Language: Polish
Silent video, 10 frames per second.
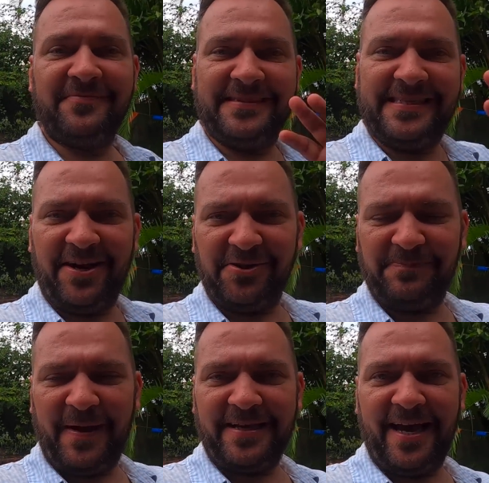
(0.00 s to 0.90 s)
Zero
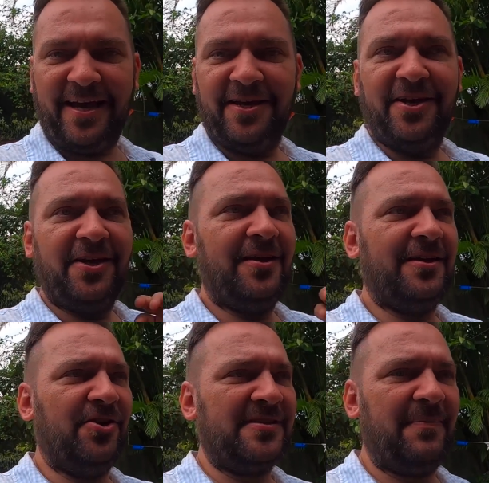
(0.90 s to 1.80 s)
spania,
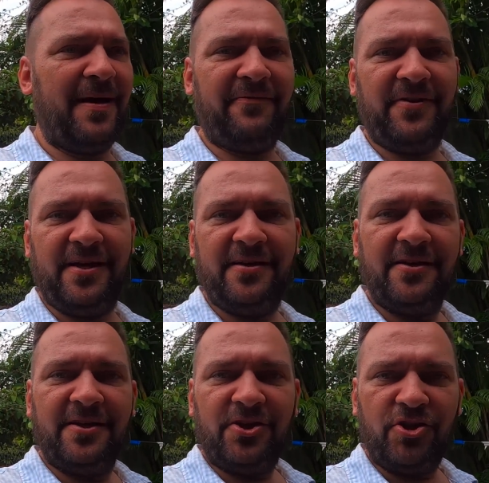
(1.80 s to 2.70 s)
e, do zabawy,
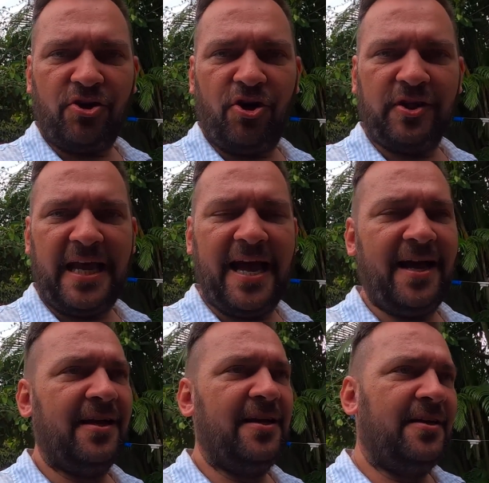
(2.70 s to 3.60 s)
do
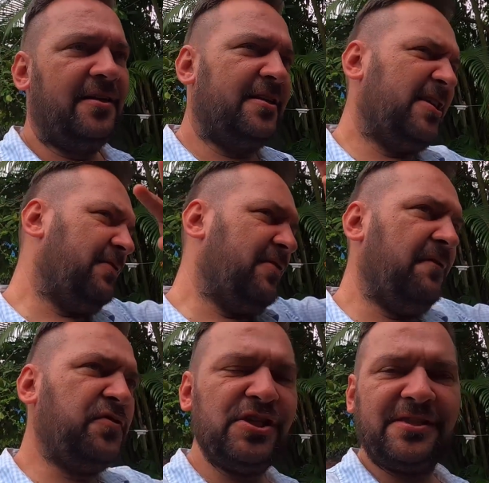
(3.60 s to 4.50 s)
kota,
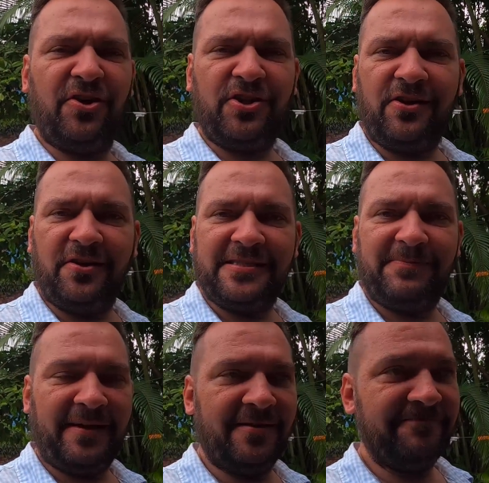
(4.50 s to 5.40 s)
e, wszystko tylko nie
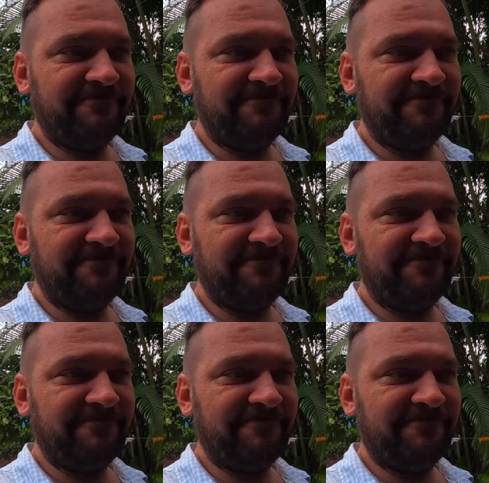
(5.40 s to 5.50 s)
spanie.